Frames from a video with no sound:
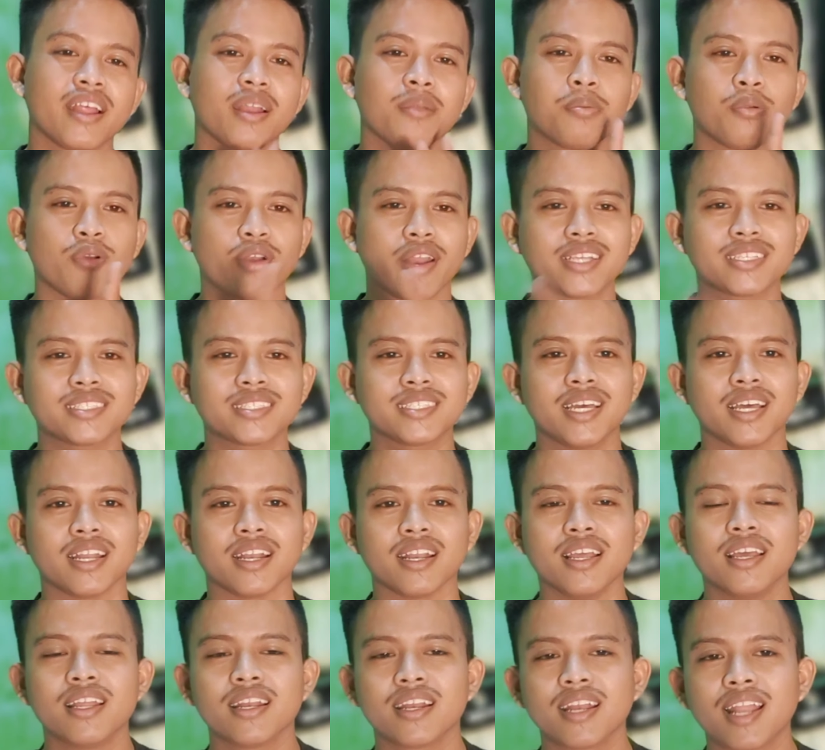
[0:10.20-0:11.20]
Production
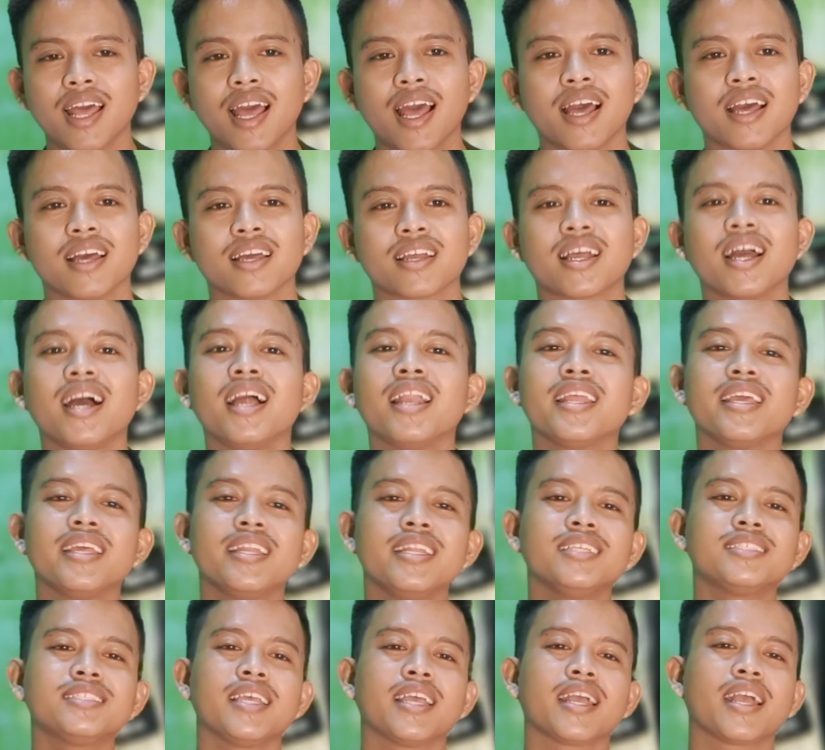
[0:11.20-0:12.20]
Nah kali
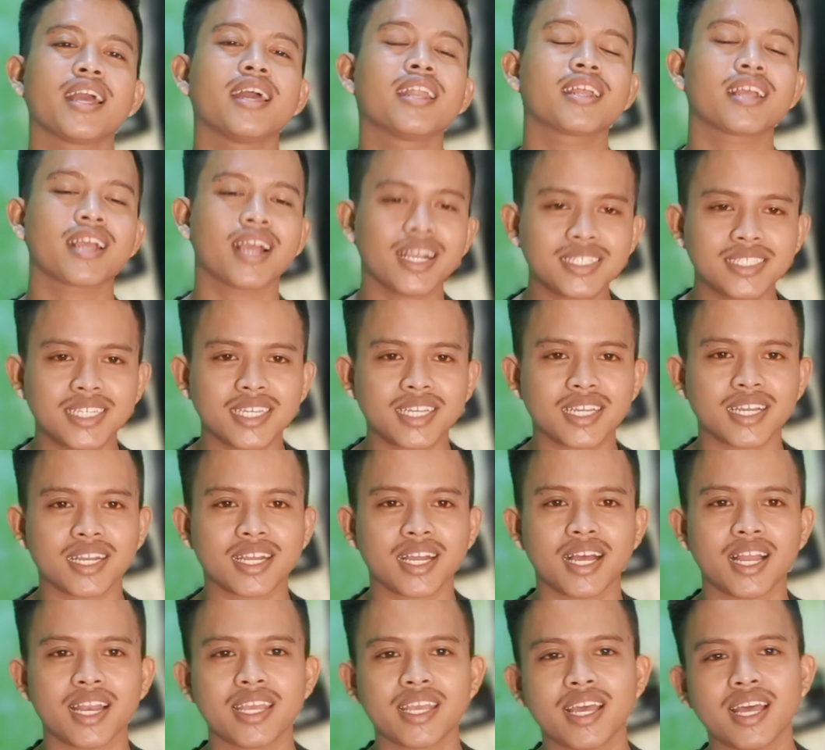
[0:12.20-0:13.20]
ini saya akan kasih ke
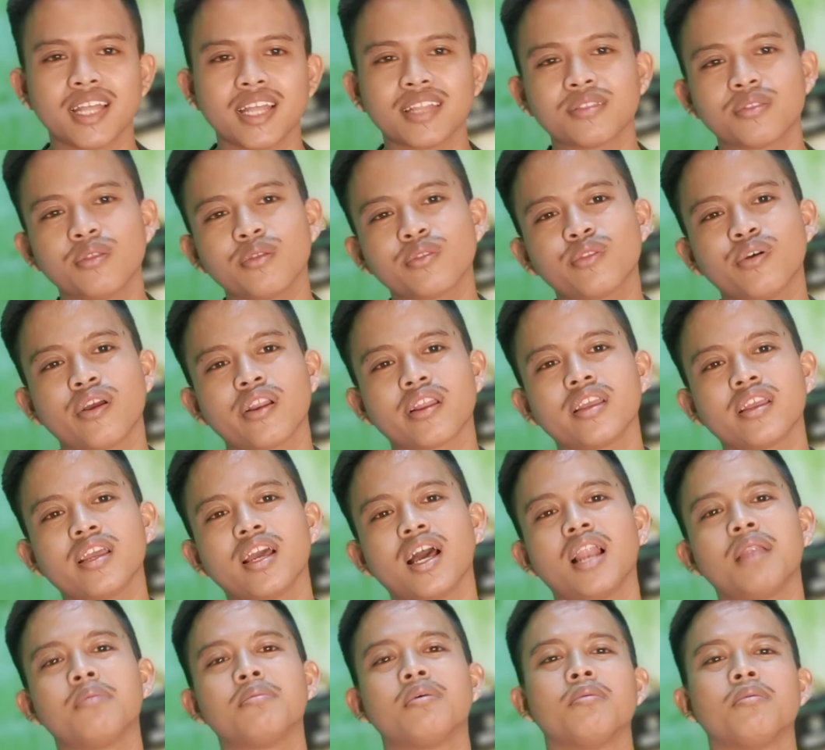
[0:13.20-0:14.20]
kalian
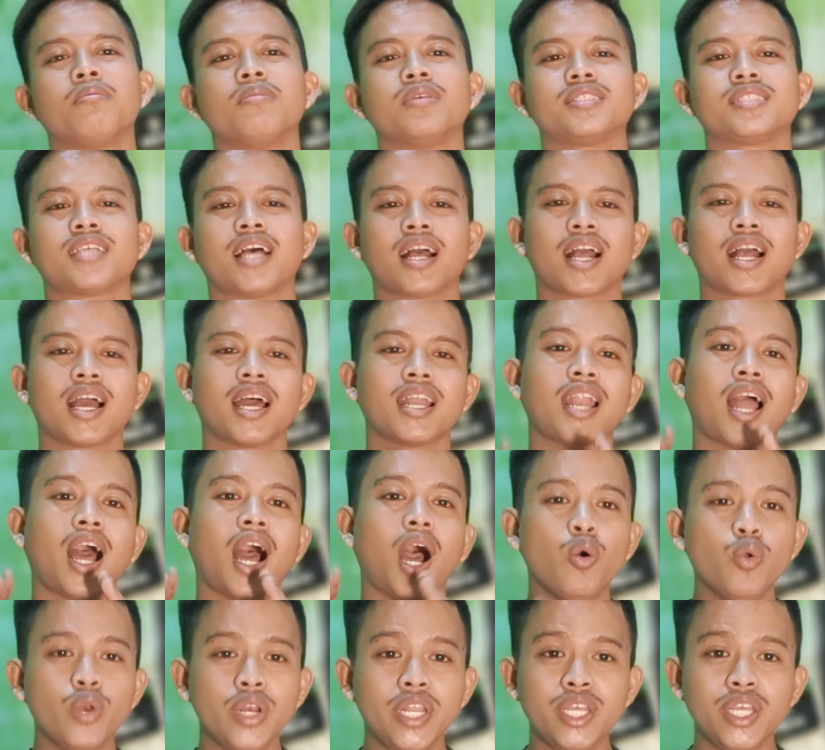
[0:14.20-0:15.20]
tutorial memisahkan
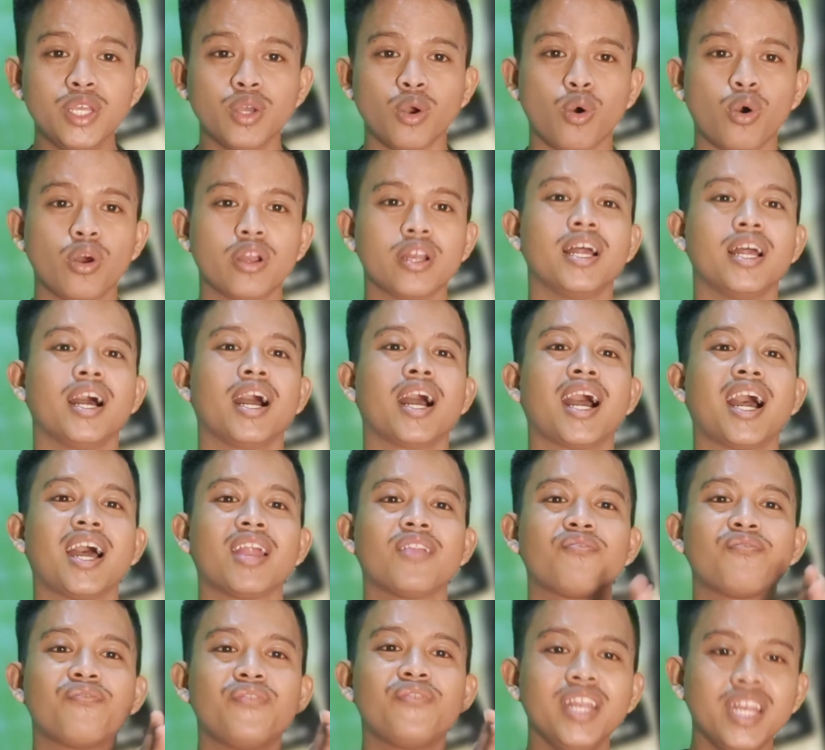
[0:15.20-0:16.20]
audio dengan
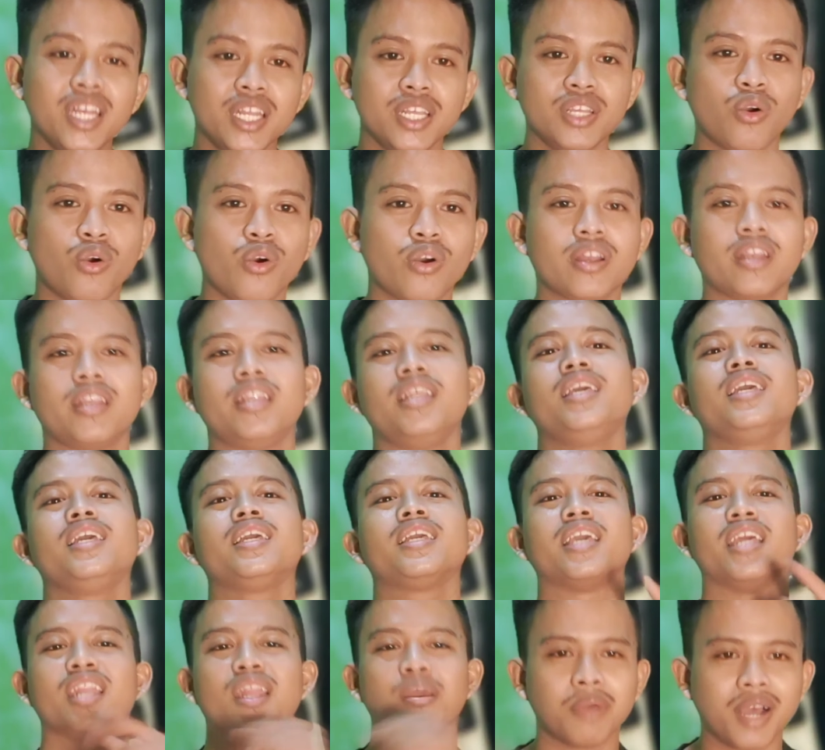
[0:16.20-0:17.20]
video di
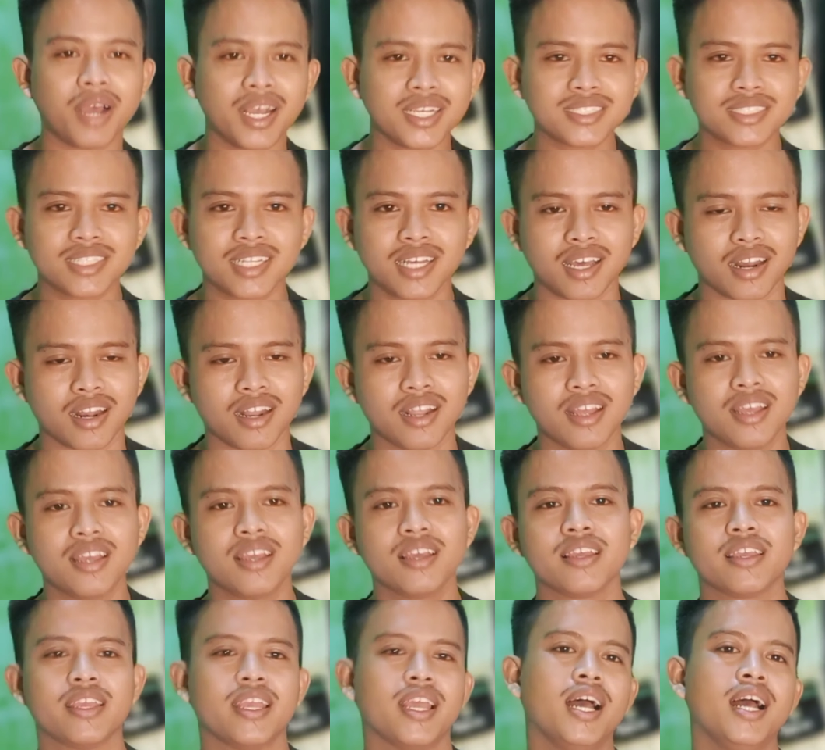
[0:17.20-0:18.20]
KineMaster
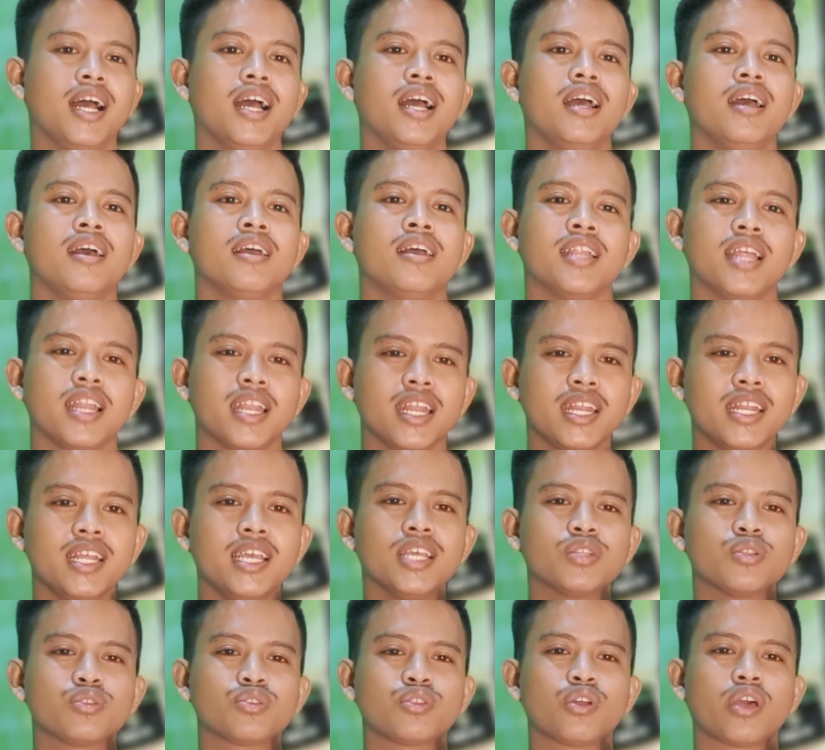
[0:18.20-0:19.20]
ya. Dan ini
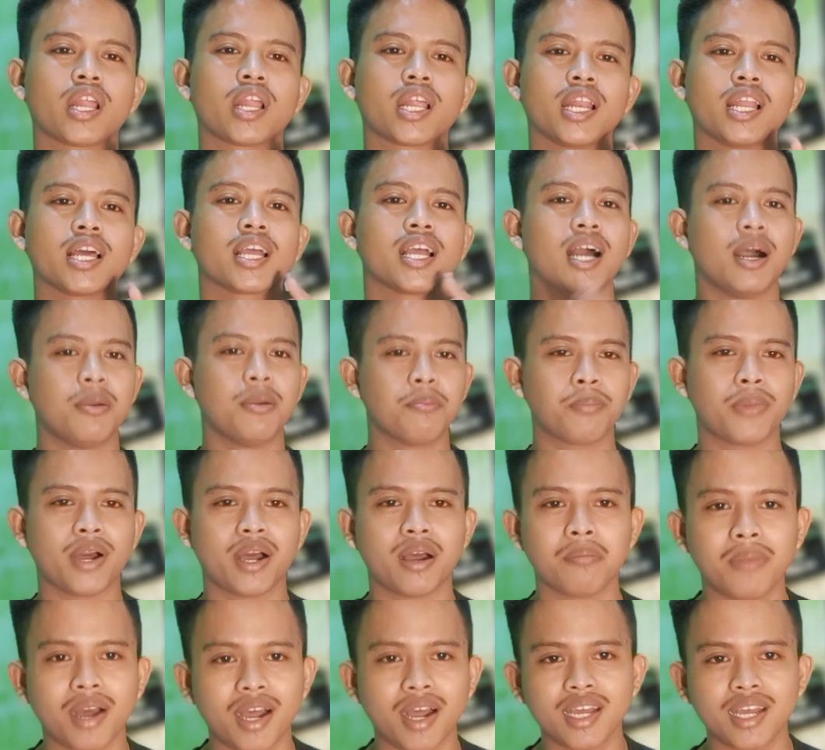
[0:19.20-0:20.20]
tutorialnya
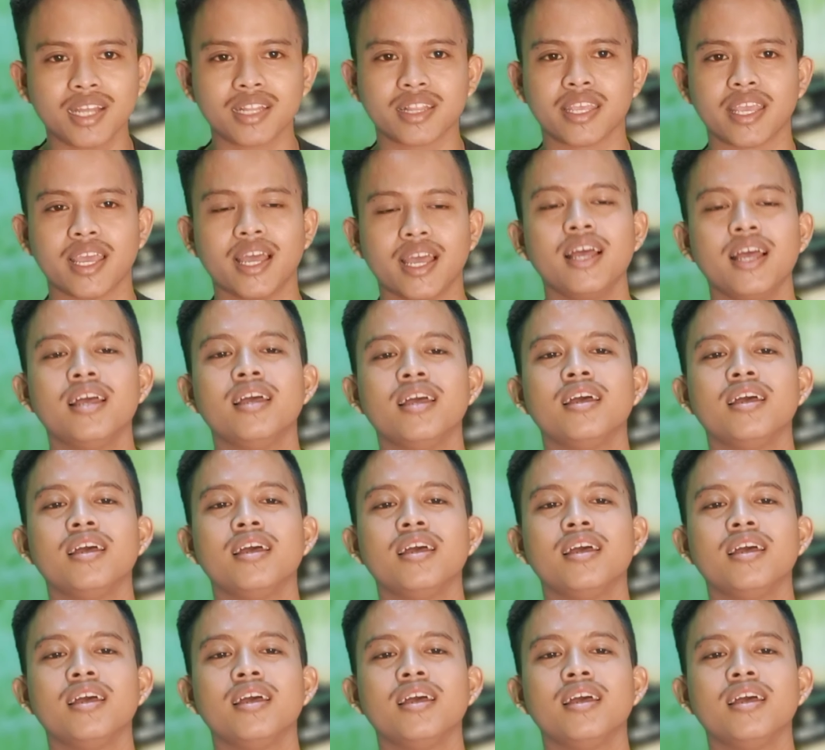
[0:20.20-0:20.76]
gampang banget ya